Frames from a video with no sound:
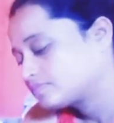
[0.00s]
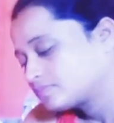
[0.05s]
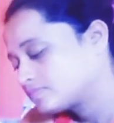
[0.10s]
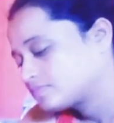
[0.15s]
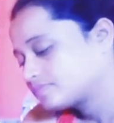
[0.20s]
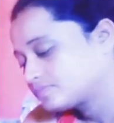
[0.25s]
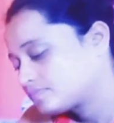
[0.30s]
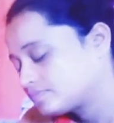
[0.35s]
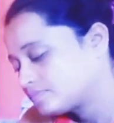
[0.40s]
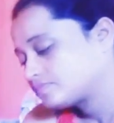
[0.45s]

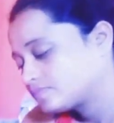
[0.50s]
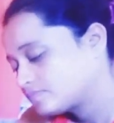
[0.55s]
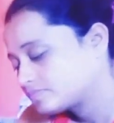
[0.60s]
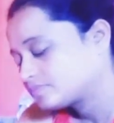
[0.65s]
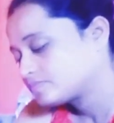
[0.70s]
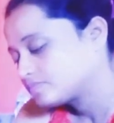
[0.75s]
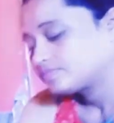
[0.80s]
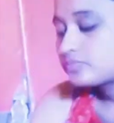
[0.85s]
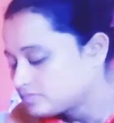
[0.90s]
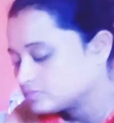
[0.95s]
দেখি একটা
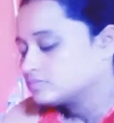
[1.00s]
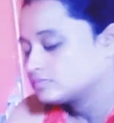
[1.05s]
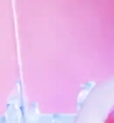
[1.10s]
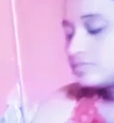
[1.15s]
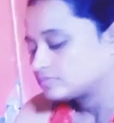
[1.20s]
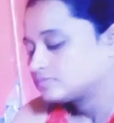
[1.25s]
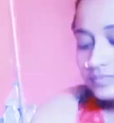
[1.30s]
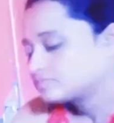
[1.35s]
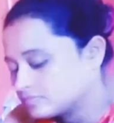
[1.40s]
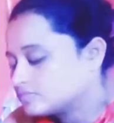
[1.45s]
গাছে
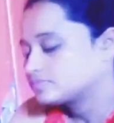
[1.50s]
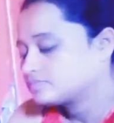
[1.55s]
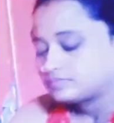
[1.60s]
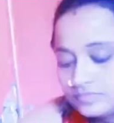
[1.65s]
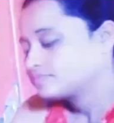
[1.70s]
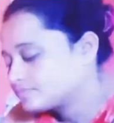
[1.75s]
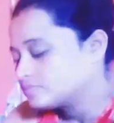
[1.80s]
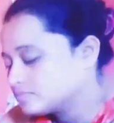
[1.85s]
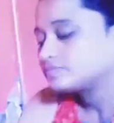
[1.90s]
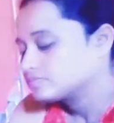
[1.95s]
প্রচুর আম
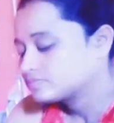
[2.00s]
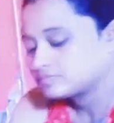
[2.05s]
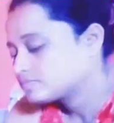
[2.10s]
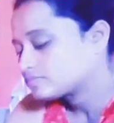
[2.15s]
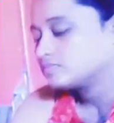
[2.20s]
হয়ে থাকে